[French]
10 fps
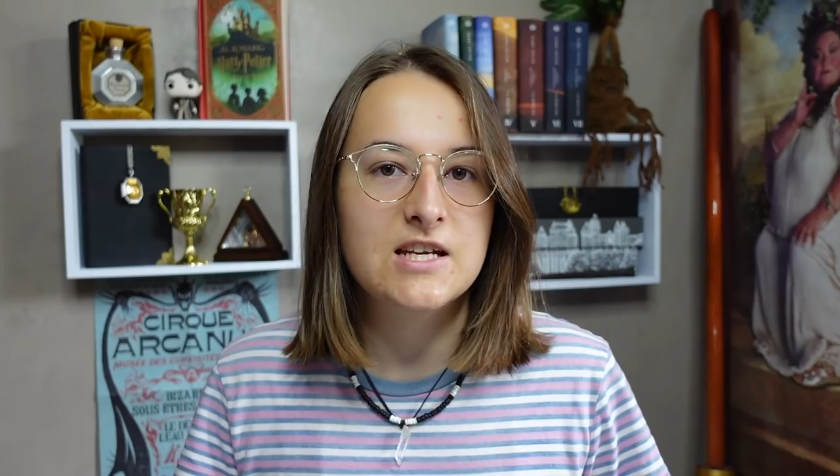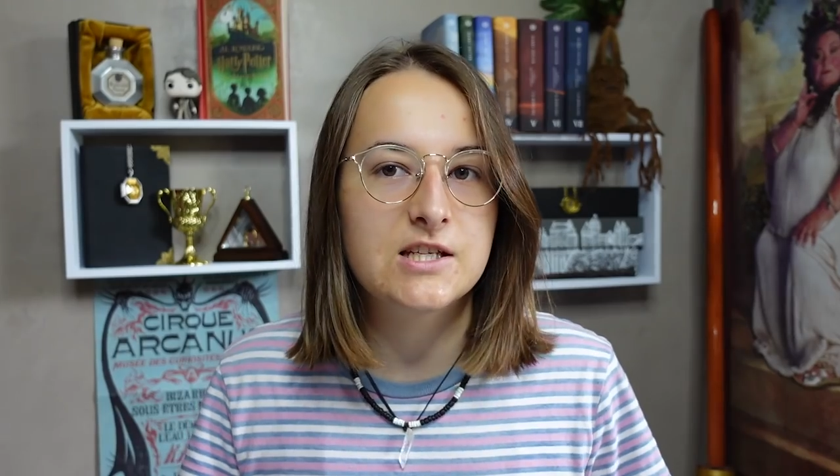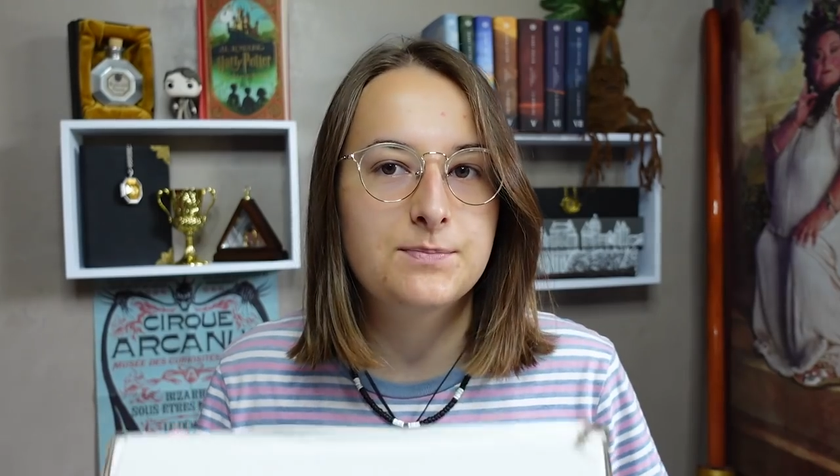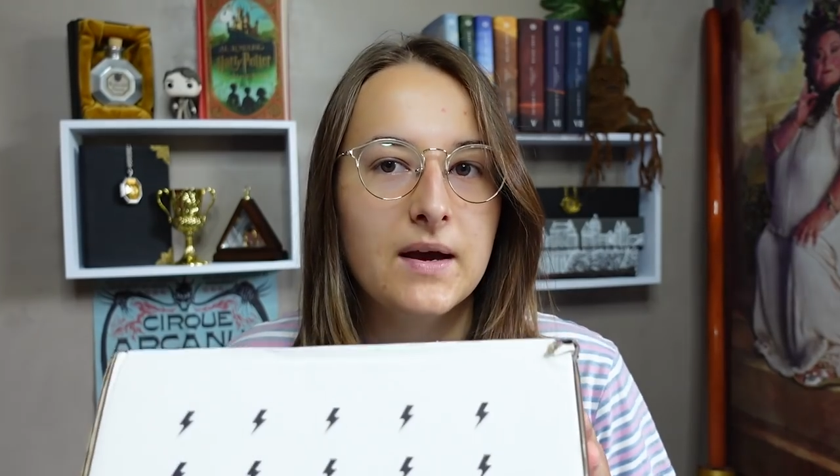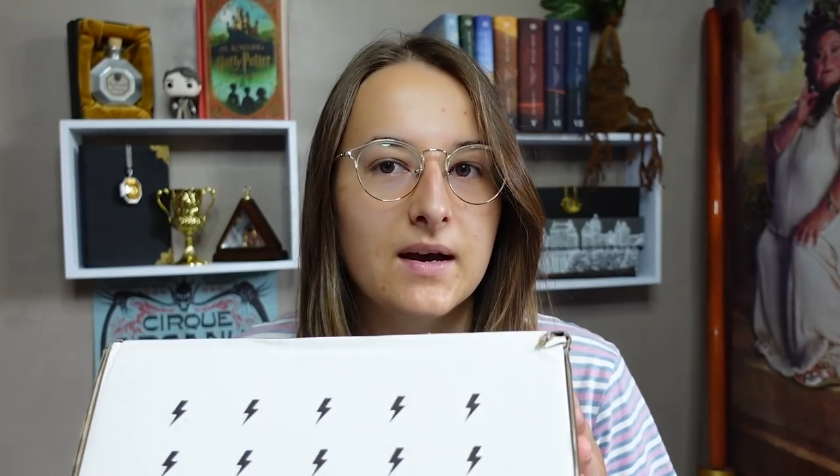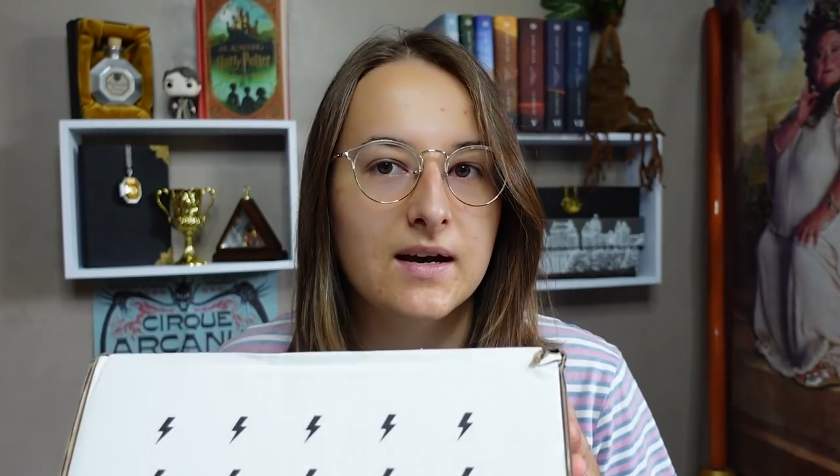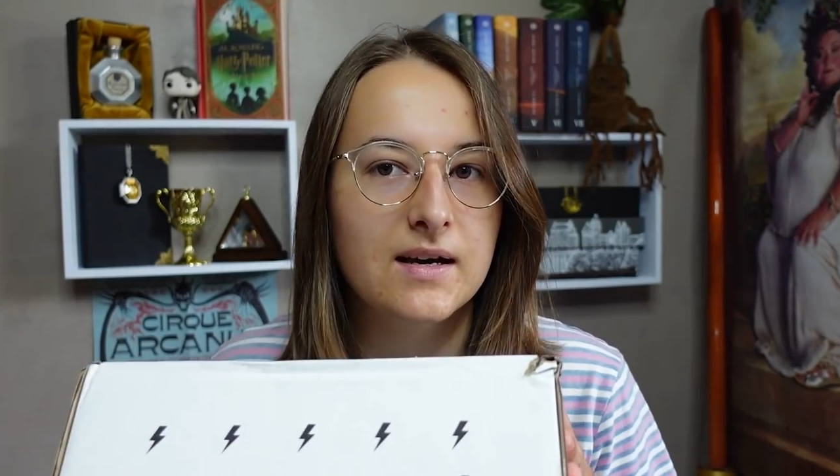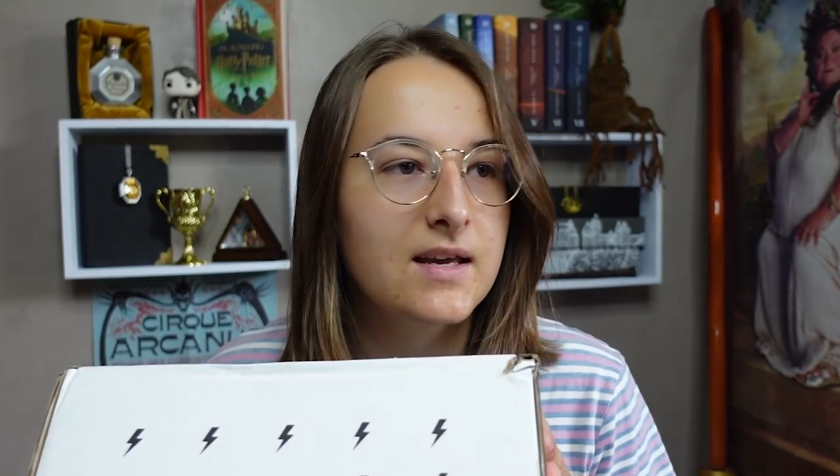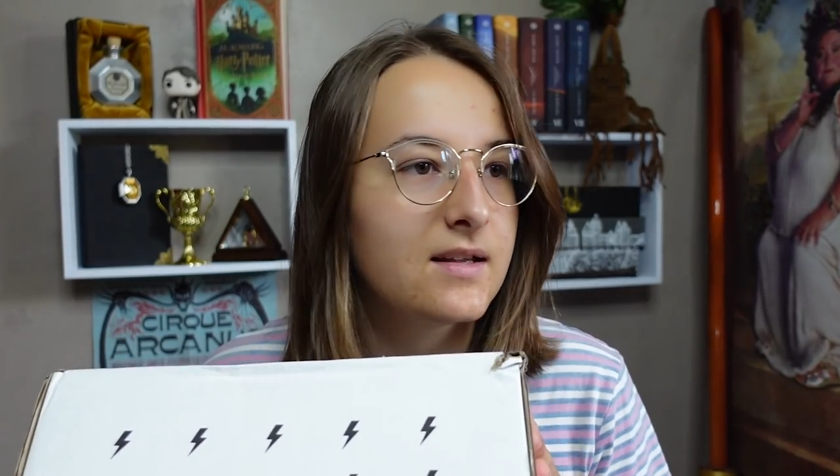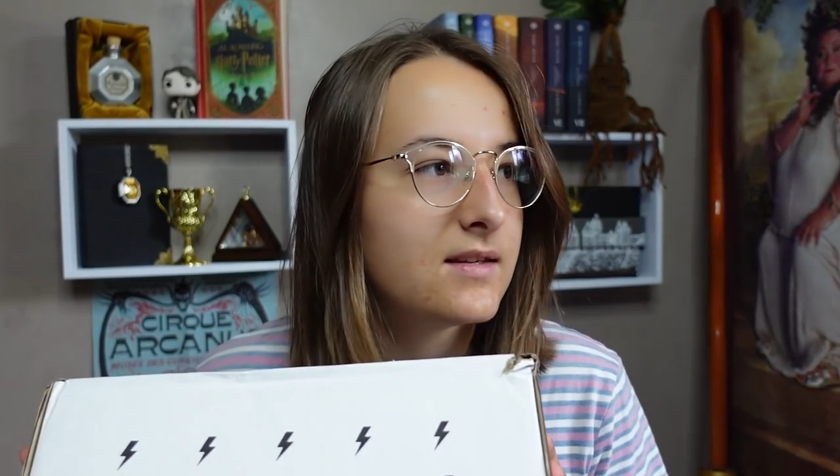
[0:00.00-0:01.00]
J'espère
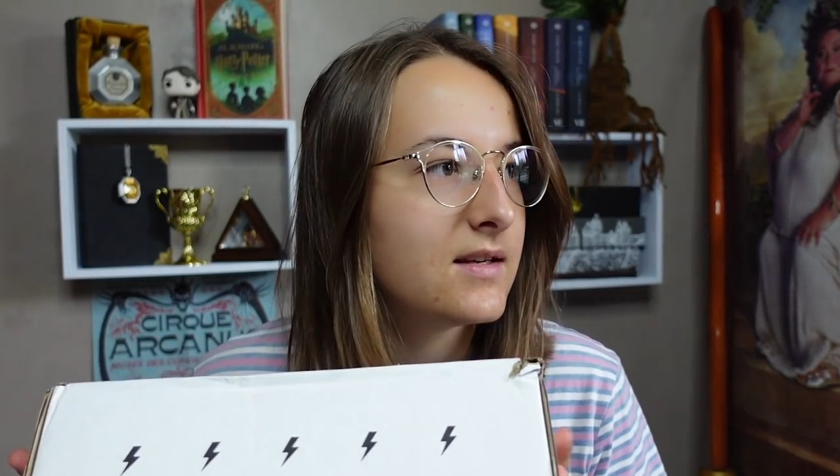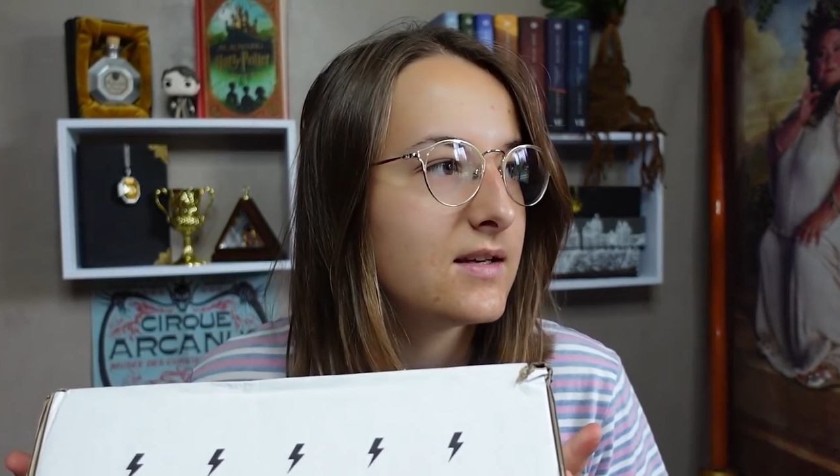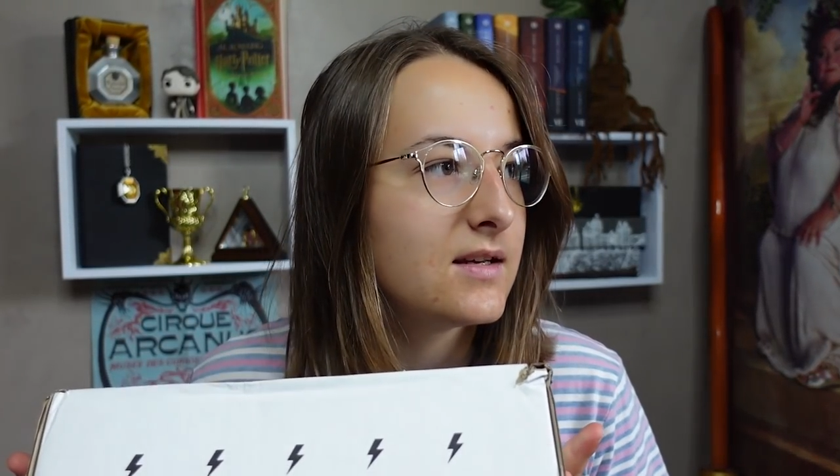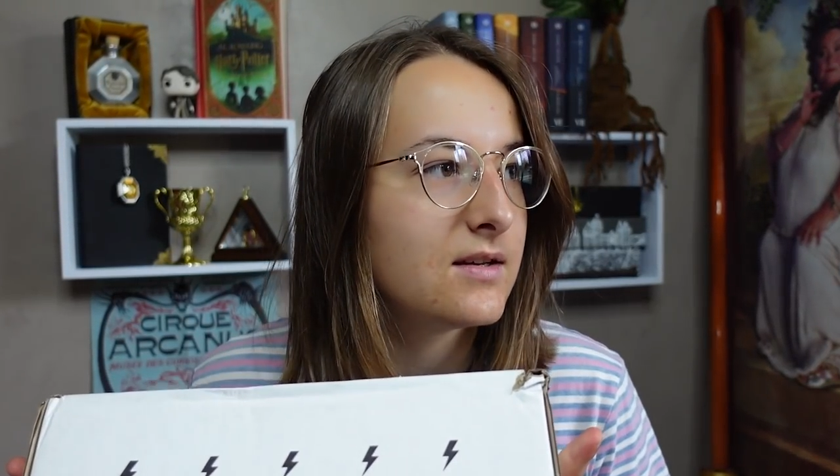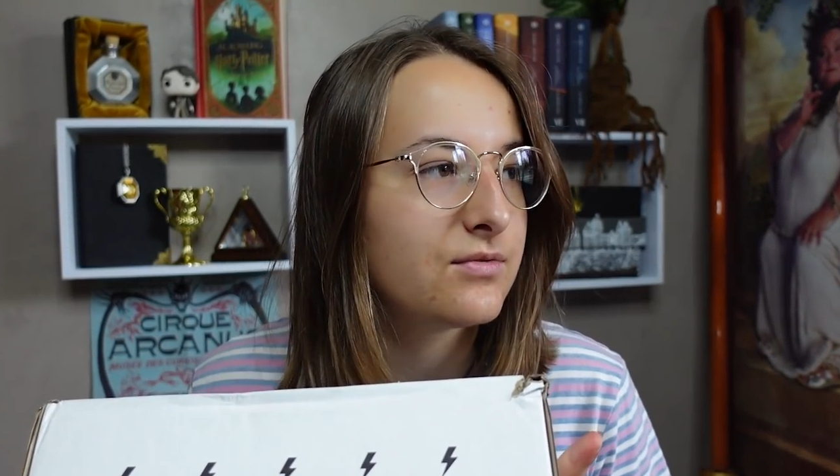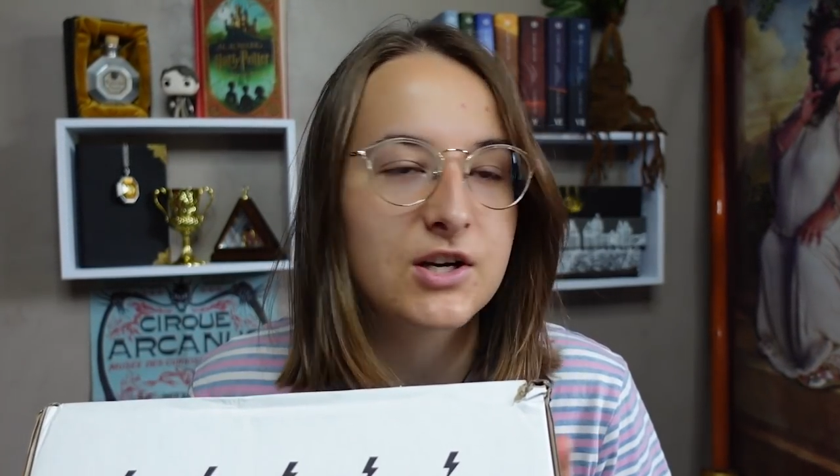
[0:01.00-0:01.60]
rien n'est